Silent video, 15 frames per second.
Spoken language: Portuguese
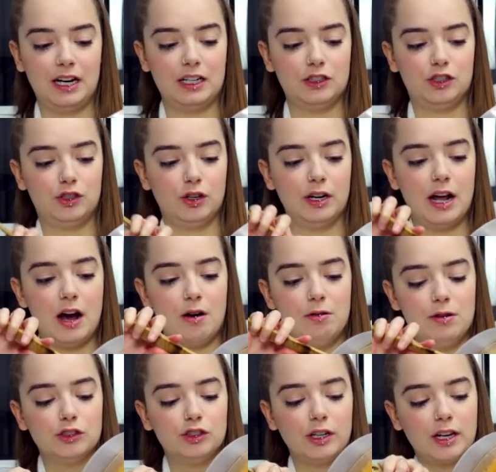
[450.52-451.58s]

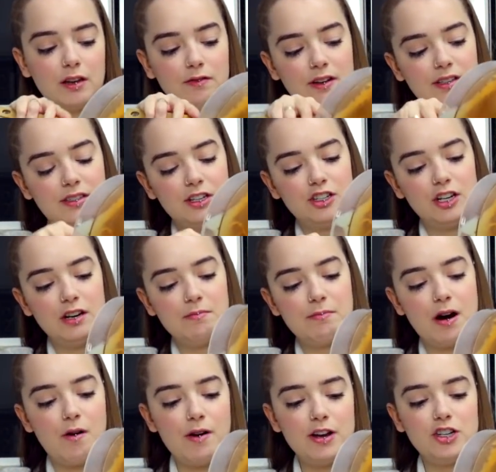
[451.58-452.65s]
tradicional, só que em vez de ser de
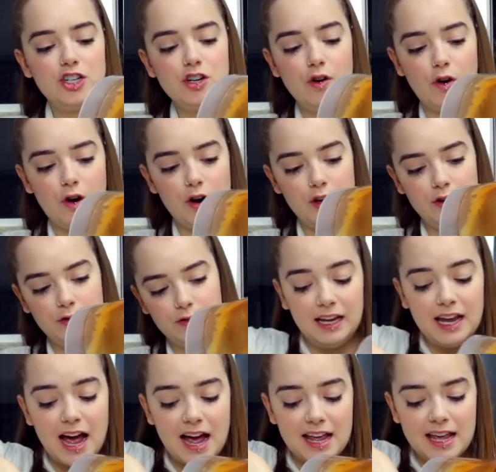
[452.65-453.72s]
limão é de óleo.
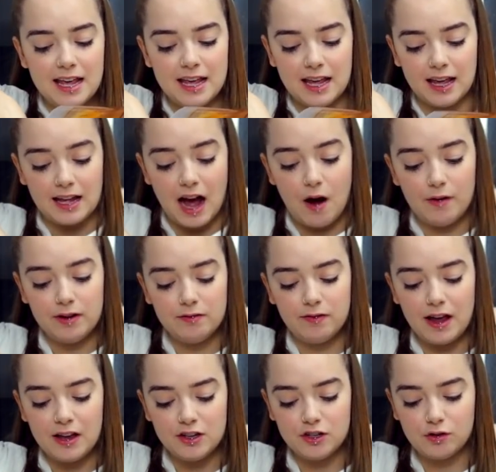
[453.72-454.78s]
E aí, ao
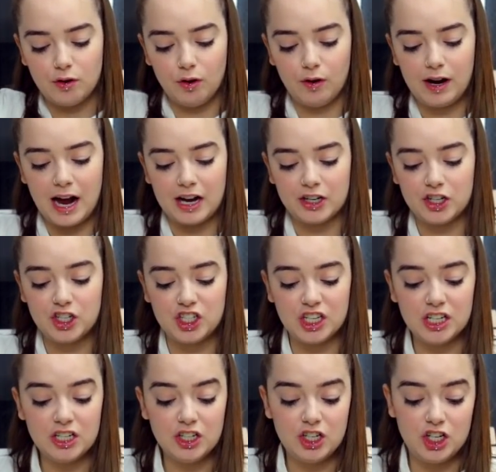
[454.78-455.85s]
invés de colocar
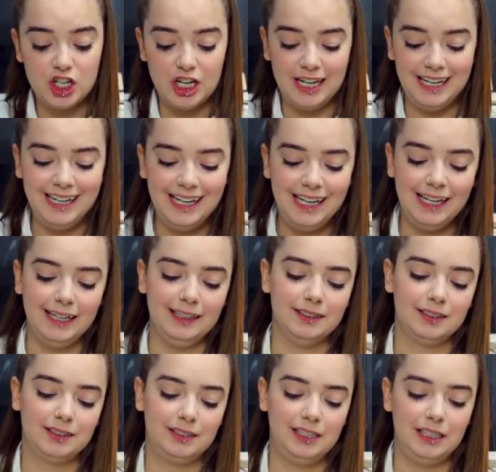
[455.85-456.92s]
chantilly em
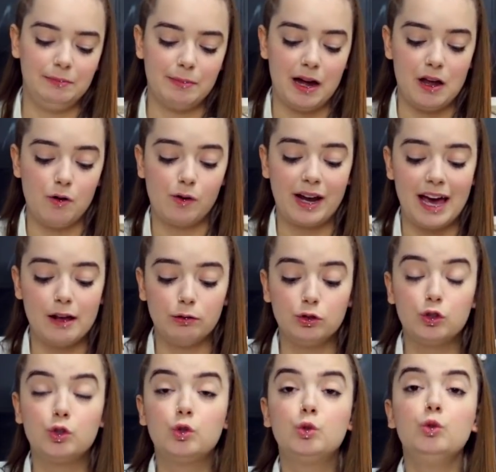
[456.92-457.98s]
cima, eu quero
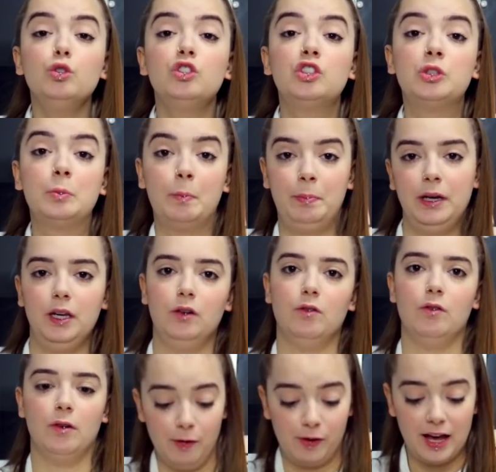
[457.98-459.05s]
suspender
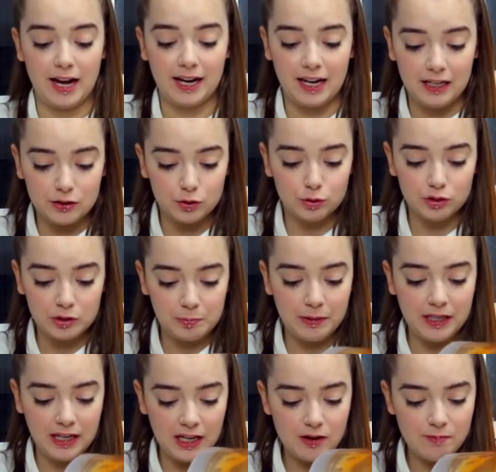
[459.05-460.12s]
suspiro. Eu quero aquele
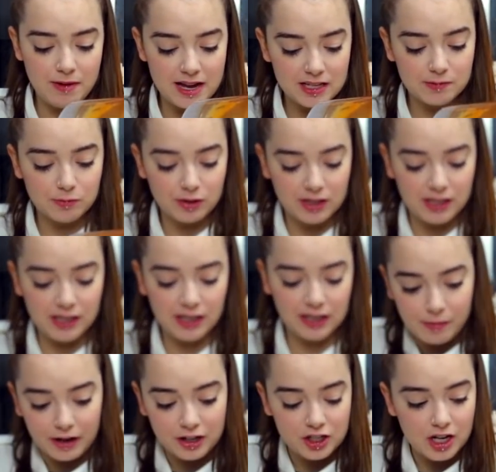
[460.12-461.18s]
suspirinho mesmo que,
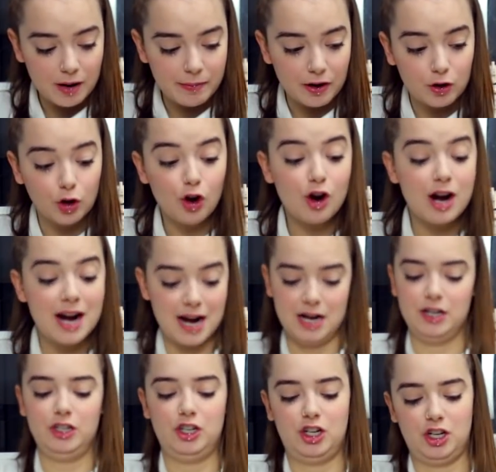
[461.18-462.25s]
como é que chama?
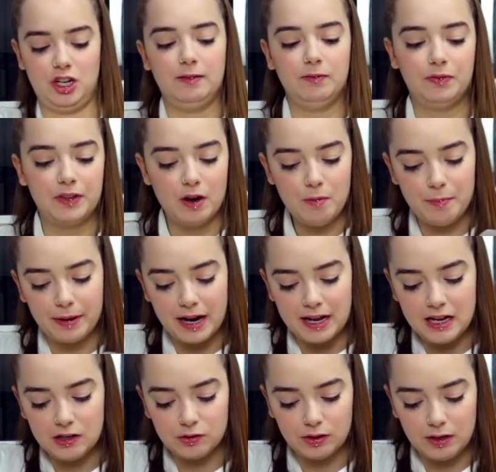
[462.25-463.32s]
Crocante. Então, para
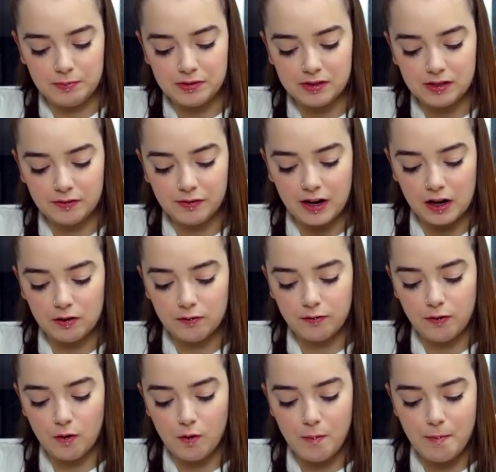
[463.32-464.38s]
isso, ele precisa ficar no
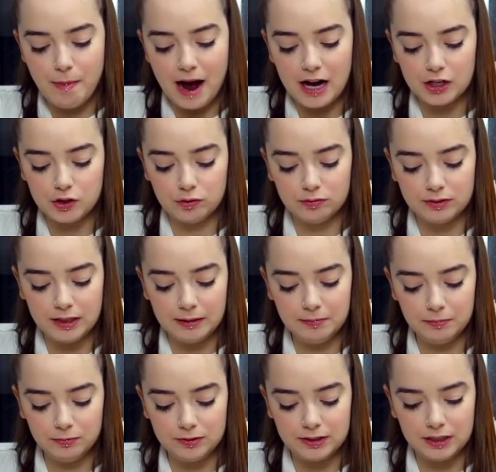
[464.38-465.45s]
fogo baixo um, tan, um